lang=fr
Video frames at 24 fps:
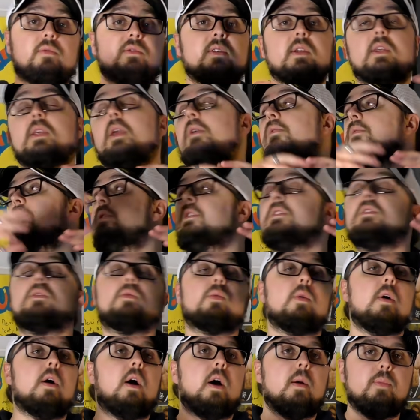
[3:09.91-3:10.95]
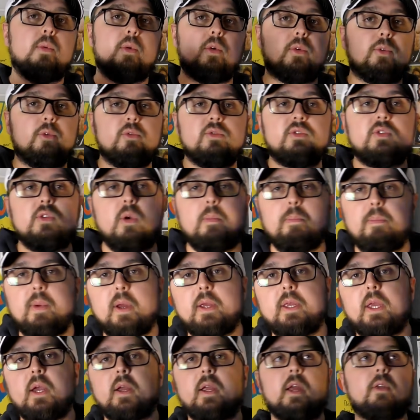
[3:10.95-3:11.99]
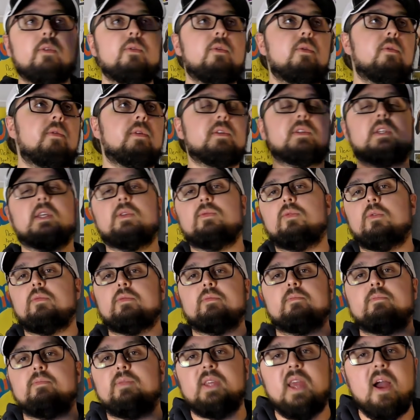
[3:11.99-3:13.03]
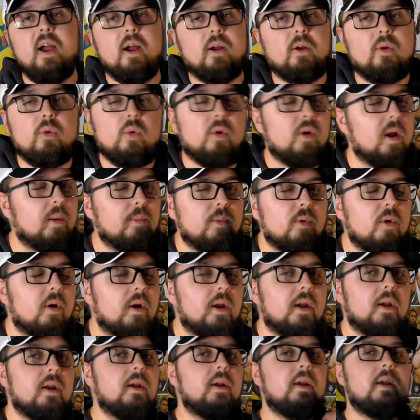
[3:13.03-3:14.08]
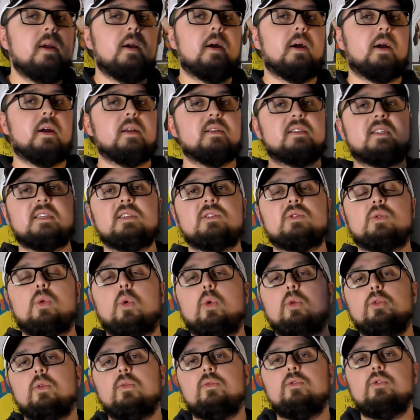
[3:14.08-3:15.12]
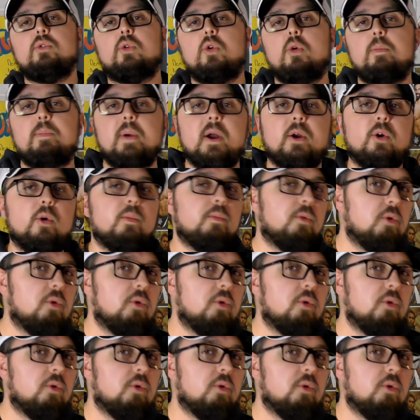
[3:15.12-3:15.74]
On sait qu'il y a une histoire un peu entre Siampa et Gargano. Est-ce qu'ils vont bien collaborer ah, Est-ce qu'ils sont redevenus copains comme